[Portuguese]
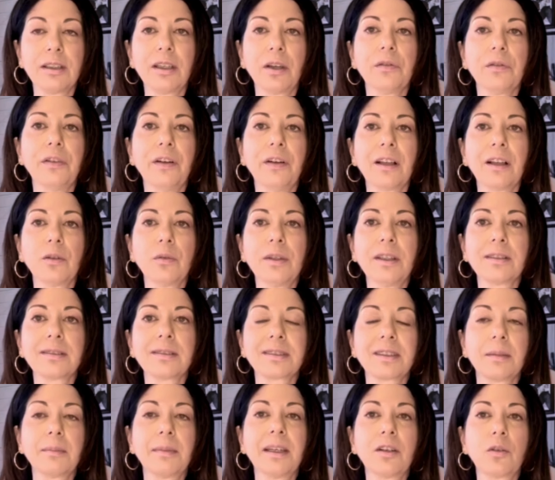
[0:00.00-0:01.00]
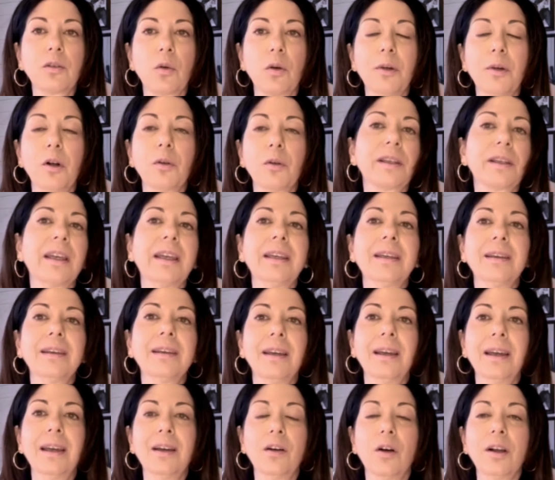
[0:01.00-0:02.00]
E eu falo isso também como alguém,
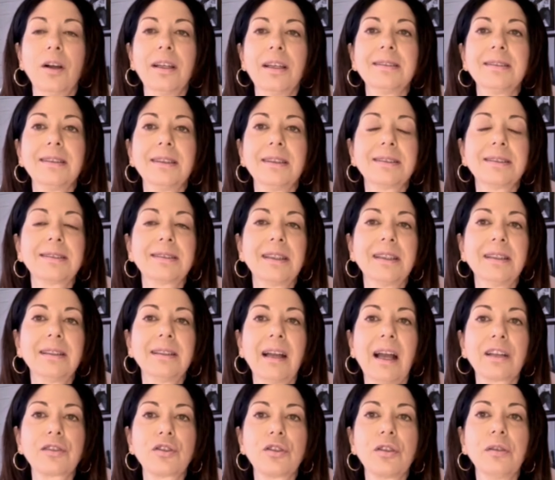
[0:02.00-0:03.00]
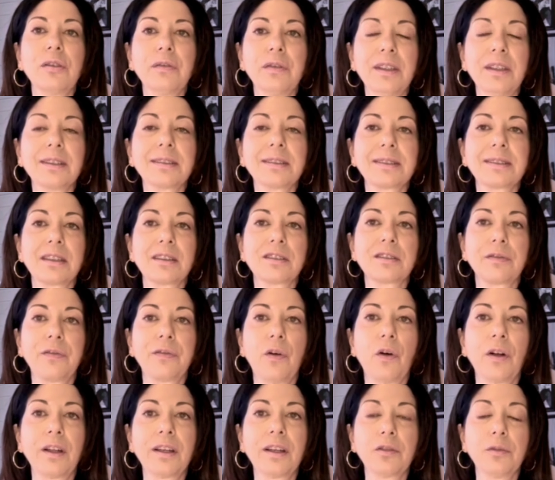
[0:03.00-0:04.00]
olha, existem ativistas
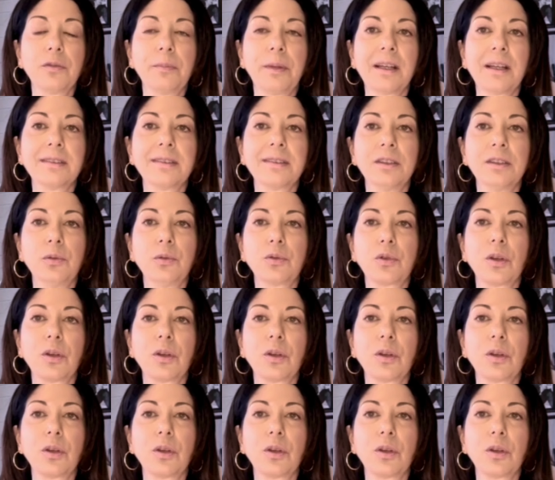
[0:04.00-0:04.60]
fora do Brasil Brasil.